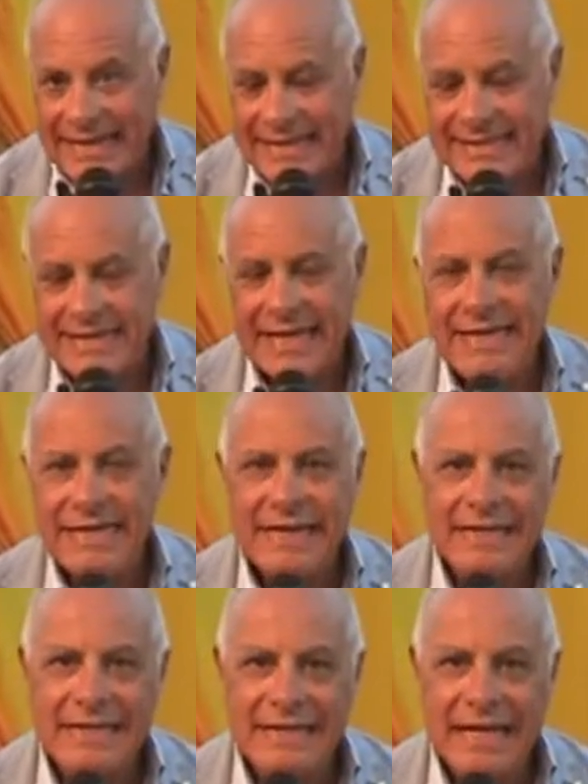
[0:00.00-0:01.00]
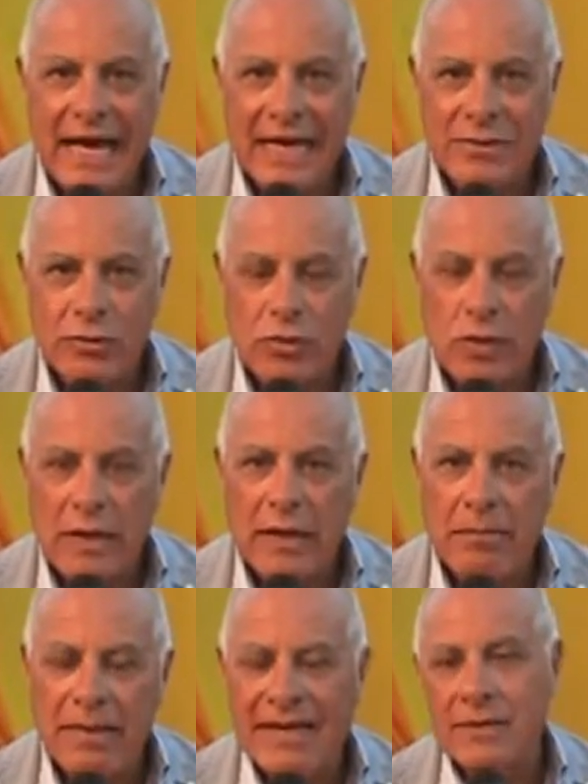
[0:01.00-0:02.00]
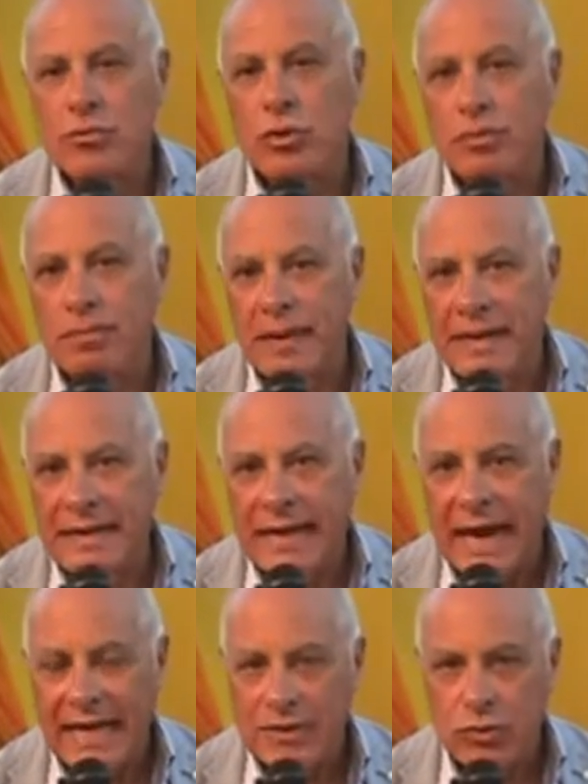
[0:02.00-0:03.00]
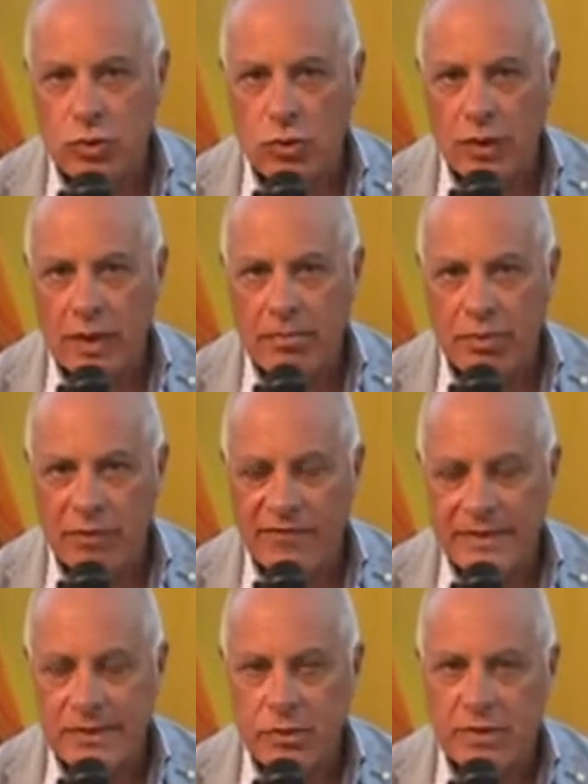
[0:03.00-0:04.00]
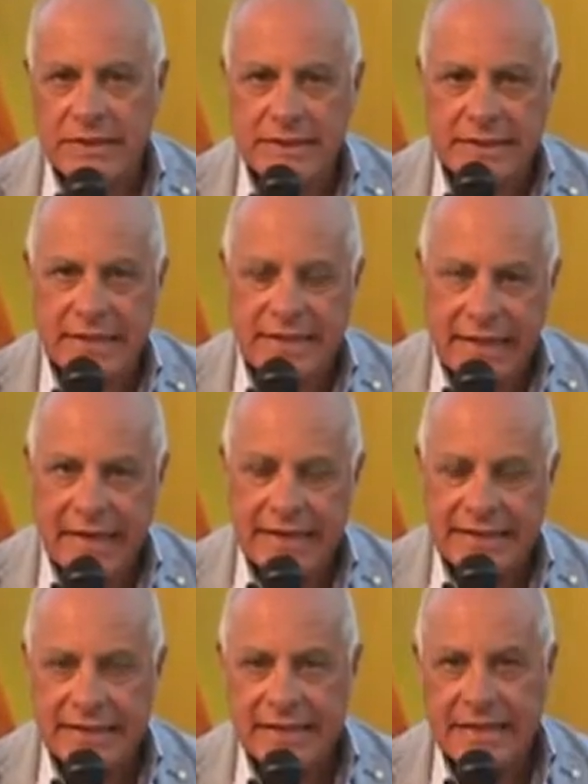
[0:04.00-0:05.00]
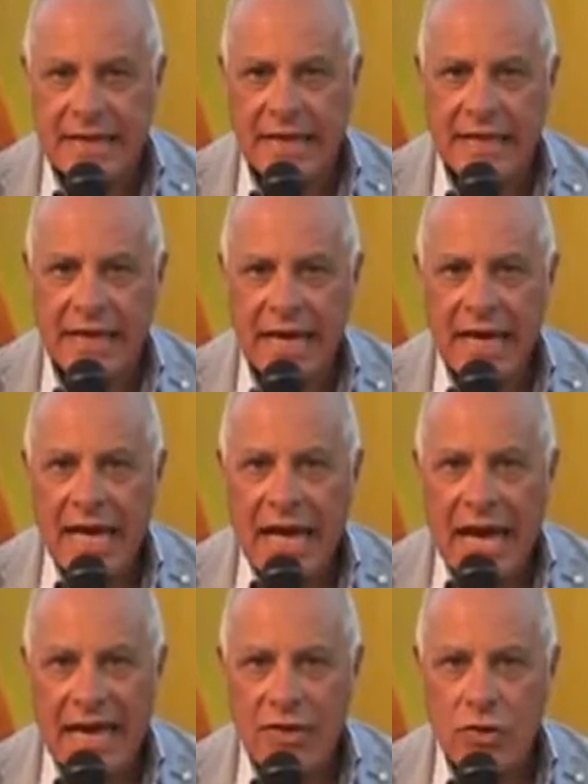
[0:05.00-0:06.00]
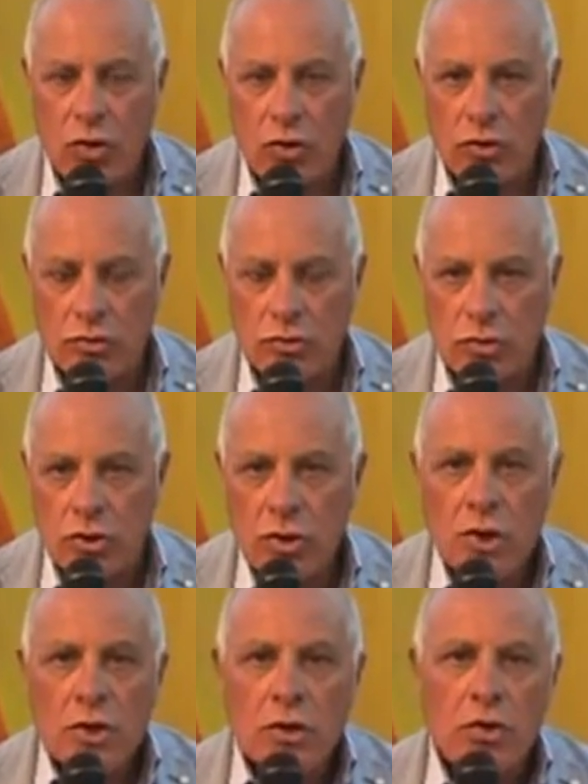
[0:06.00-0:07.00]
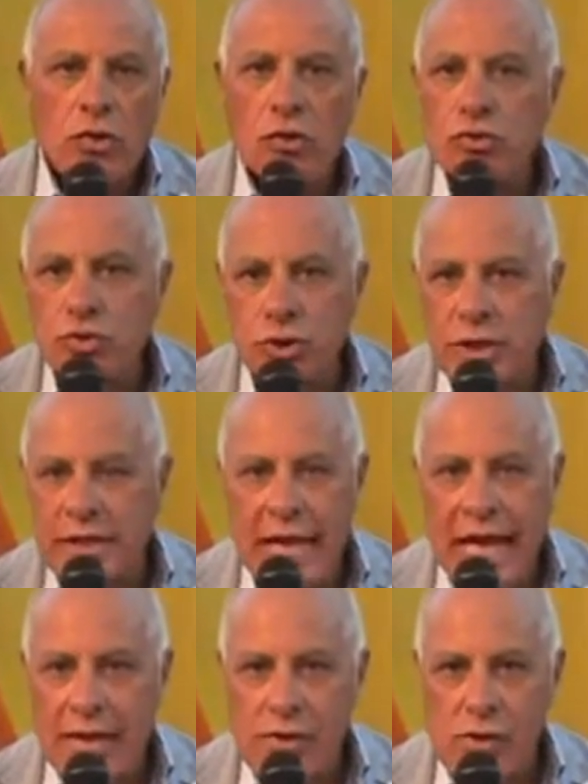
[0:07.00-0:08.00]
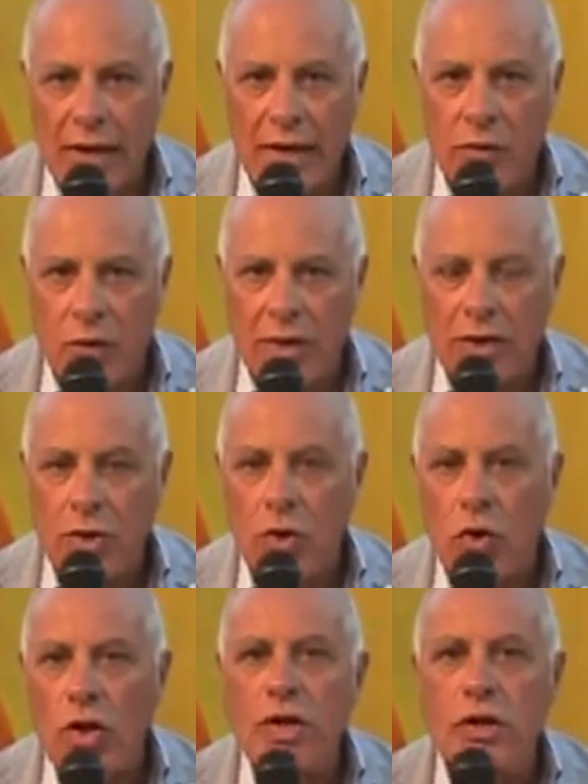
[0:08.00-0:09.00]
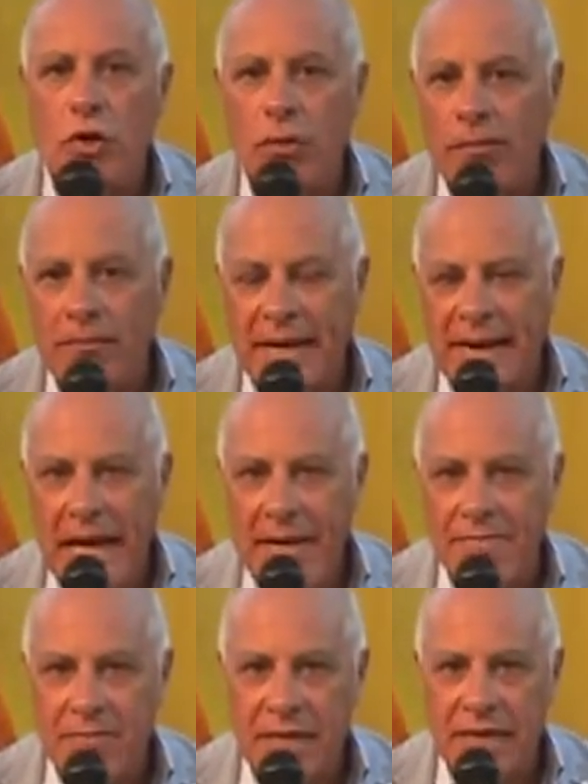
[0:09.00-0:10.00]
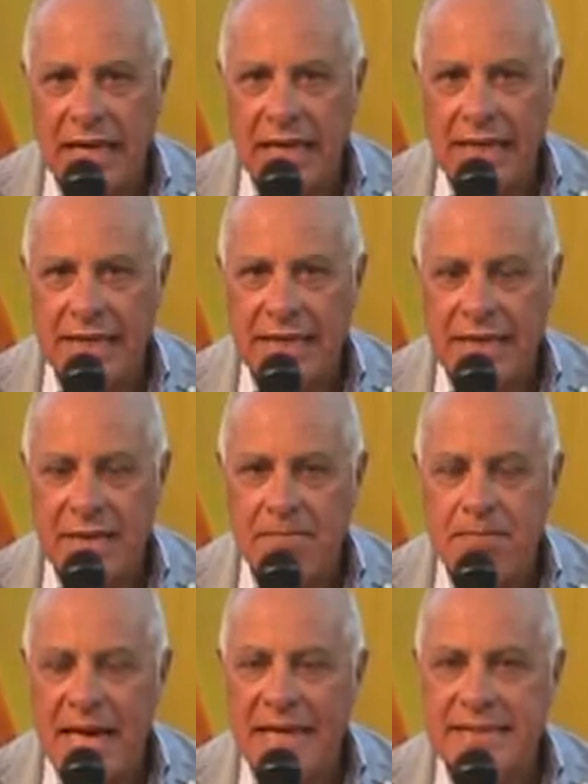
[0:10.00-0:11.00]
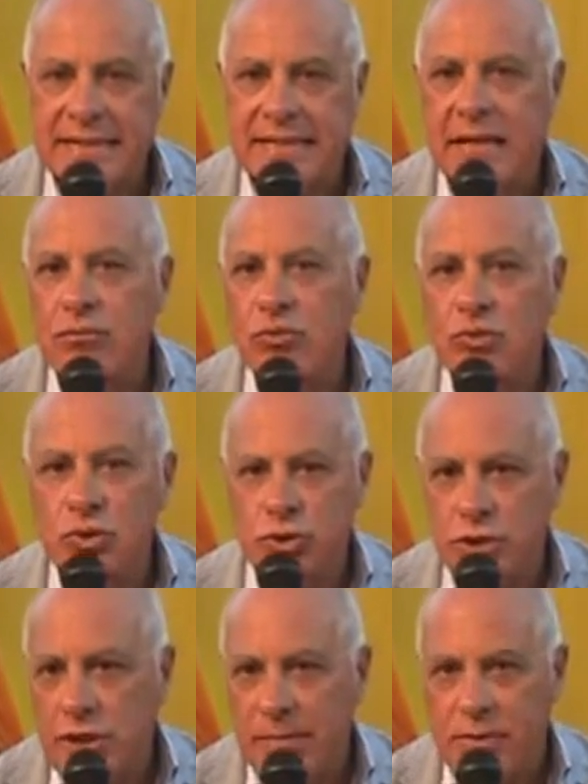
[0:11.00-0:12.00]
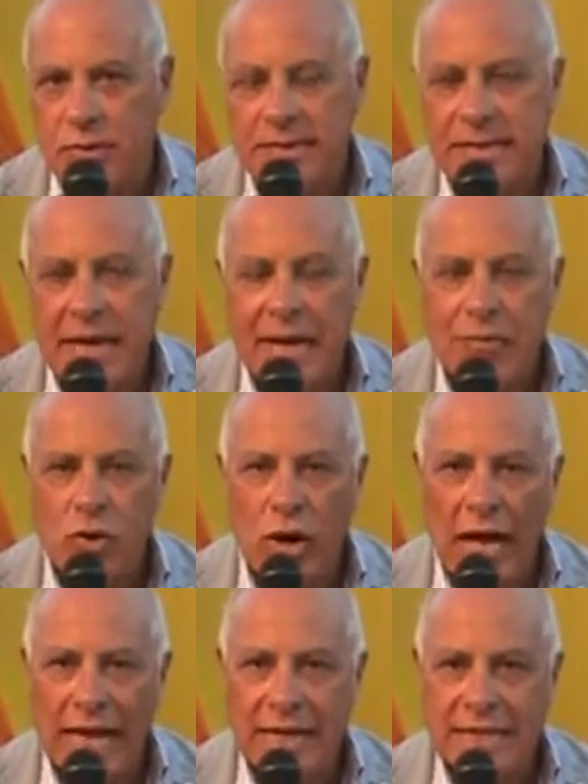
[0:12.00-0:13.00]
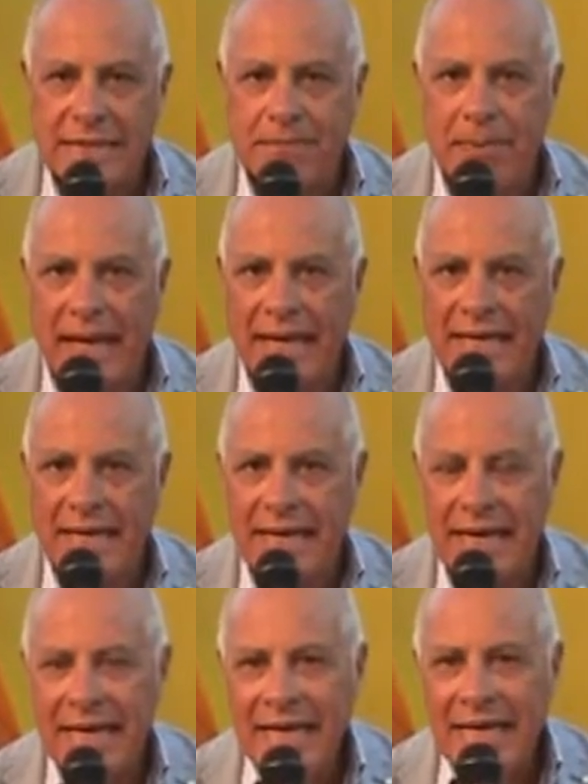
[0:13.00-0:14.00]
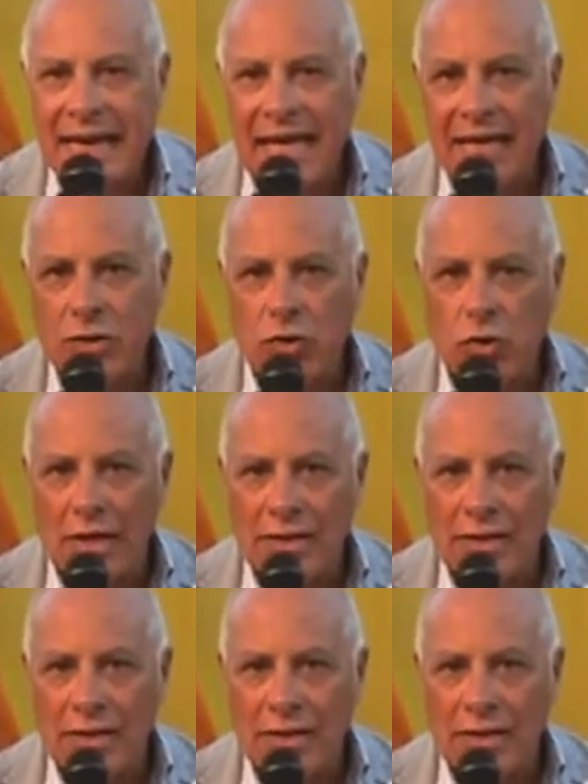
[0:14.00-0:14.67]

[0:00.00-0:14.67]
rassegna di teatro all'aperto per attori professionisti che si tiene a Noto. Oh, lo scenario è quello incomparabile di Piazza Municipio, siamo alle spalle, largo